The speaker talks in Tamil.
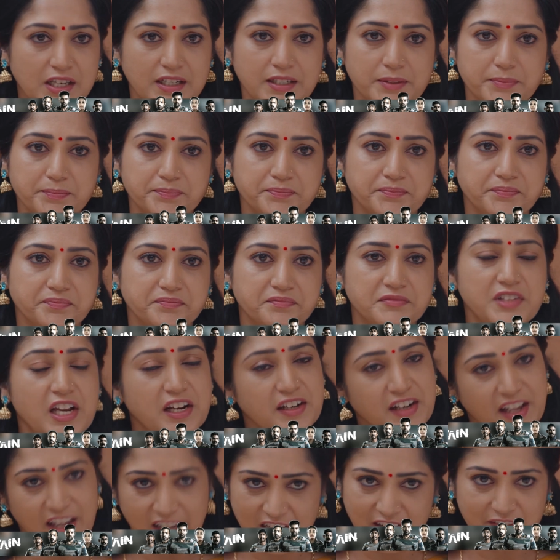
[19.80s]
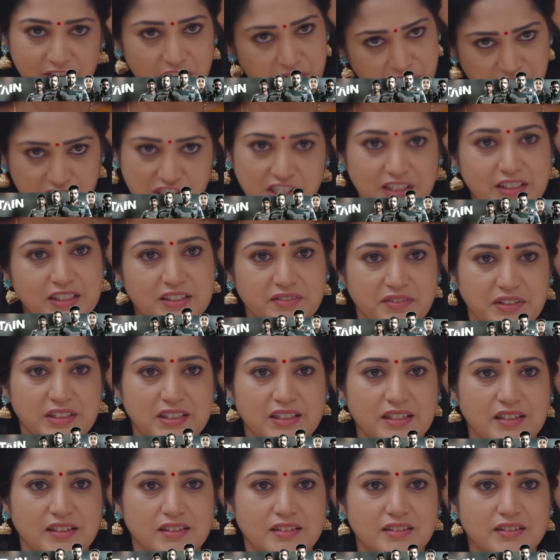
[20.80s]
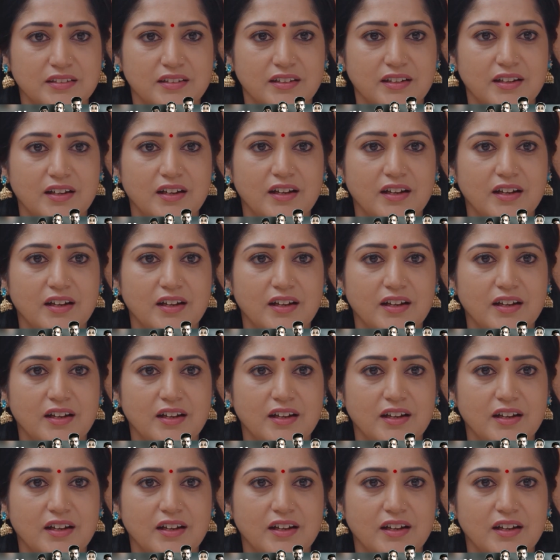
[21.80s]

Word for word: சரி நான் நேராவே விஷயத்துக்கு வரேன்